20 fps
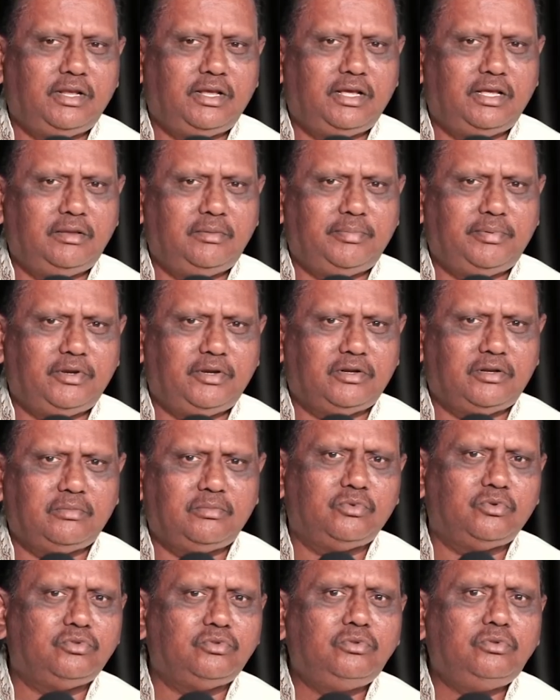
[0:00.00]

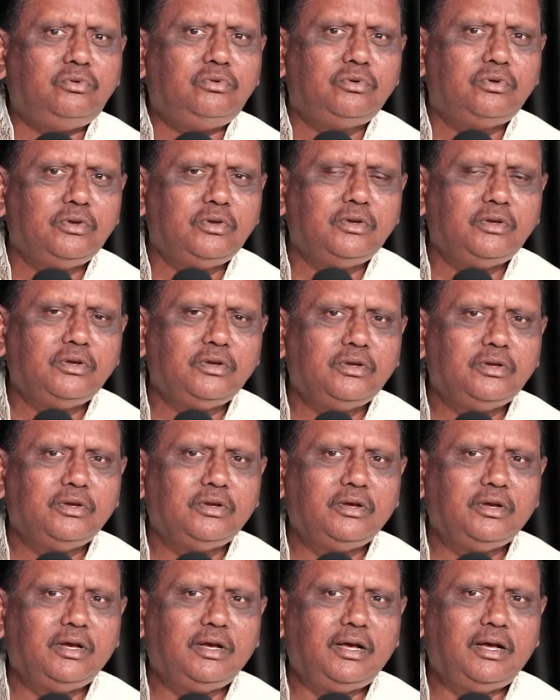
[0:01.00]
న్యాయపీఠం ముందు
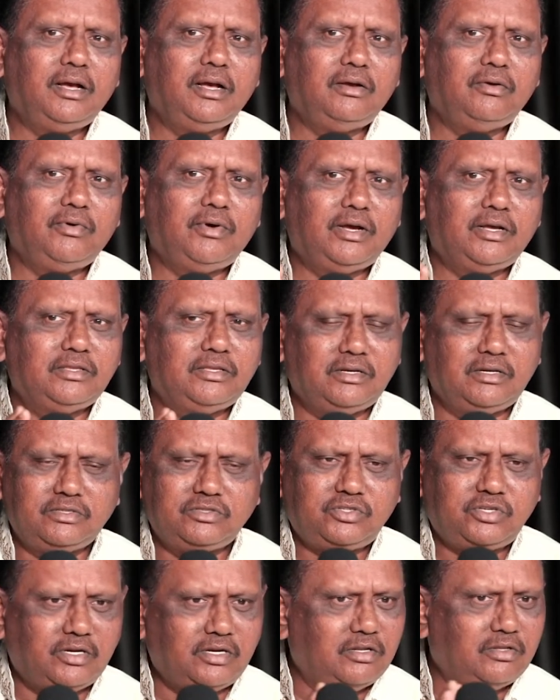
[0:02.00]
ఆ వాదన
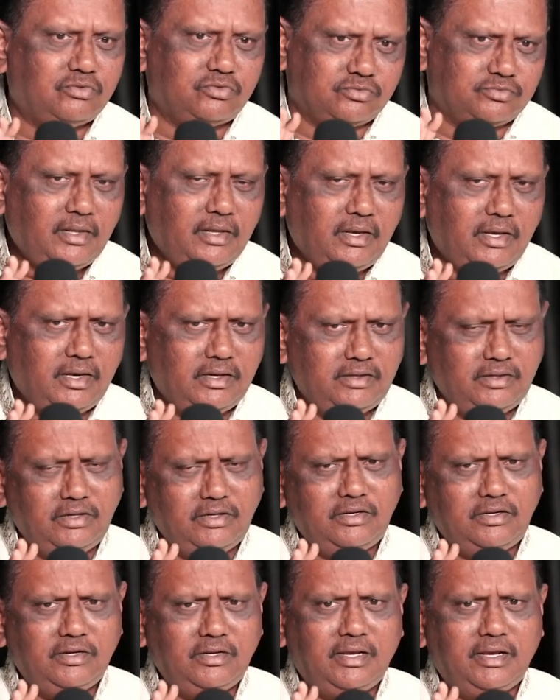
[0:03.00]
చెల్లదు
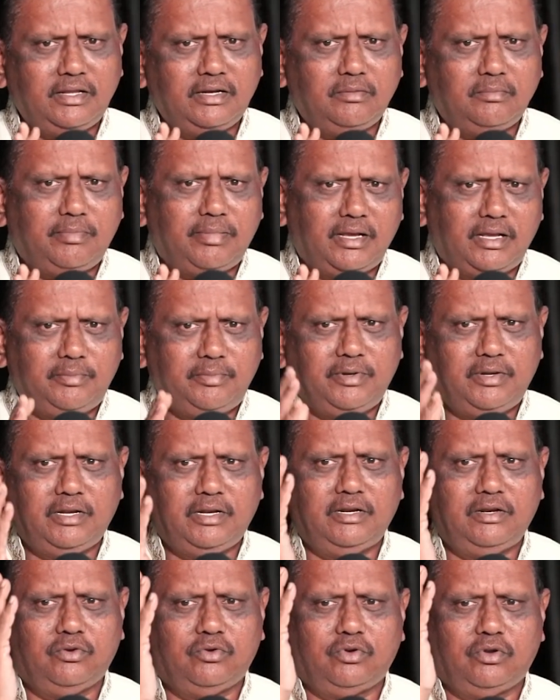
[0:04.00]
అన్నిటినీ ఆయన బైబిల్
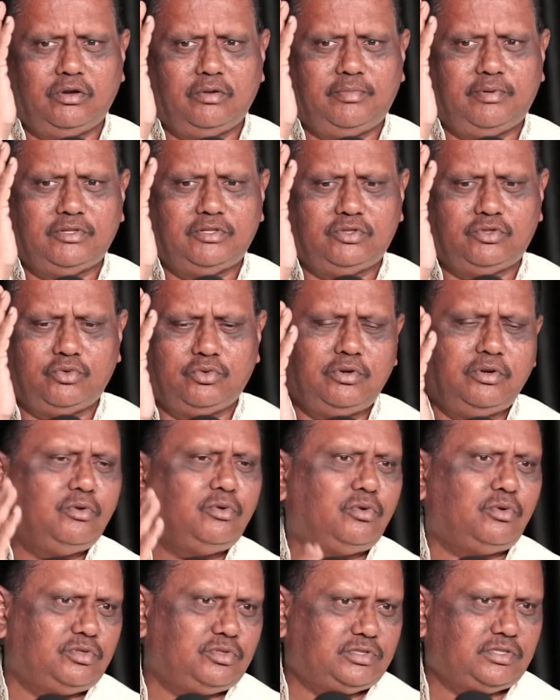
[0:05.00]
అనే కొలబద్దతోనే
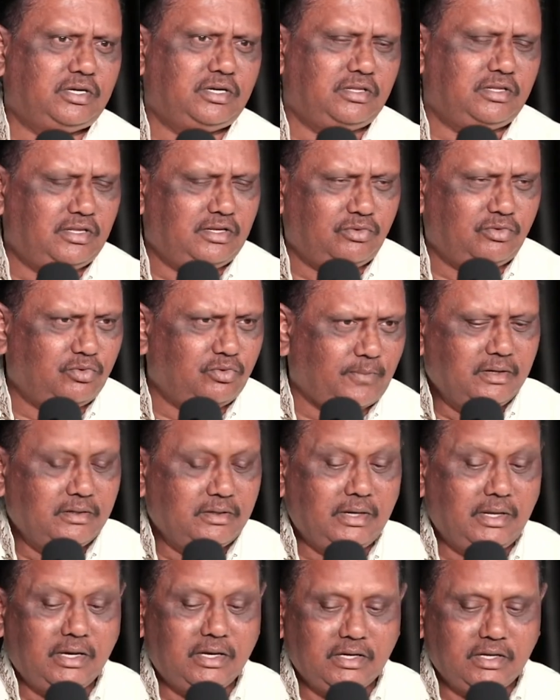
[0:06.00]
కొలుస్తాడు దేవుడు
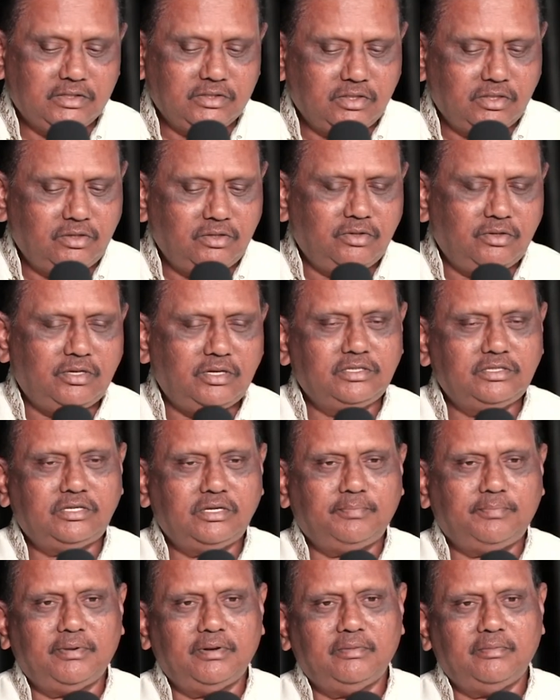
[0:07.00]
నా గ్రంథంలో నేను
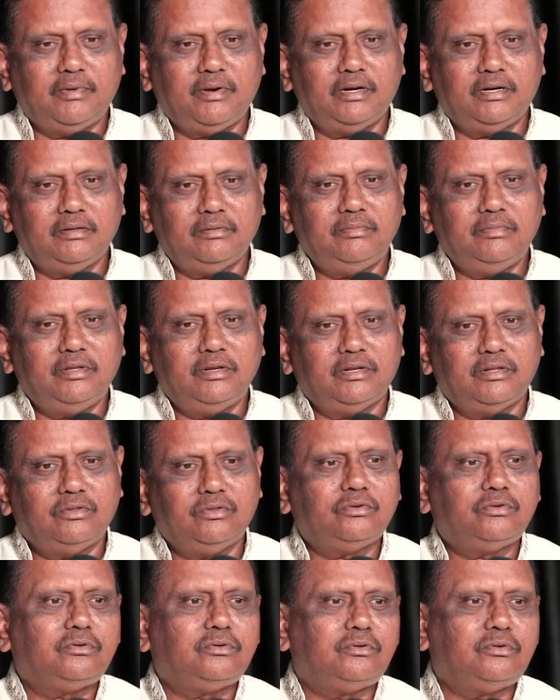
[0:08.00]
చెప్పని మాట మీరు
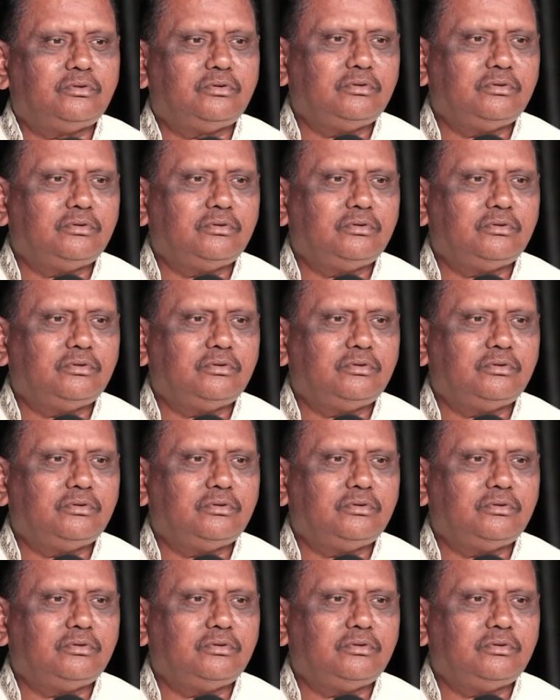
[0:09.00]
ఎందుకు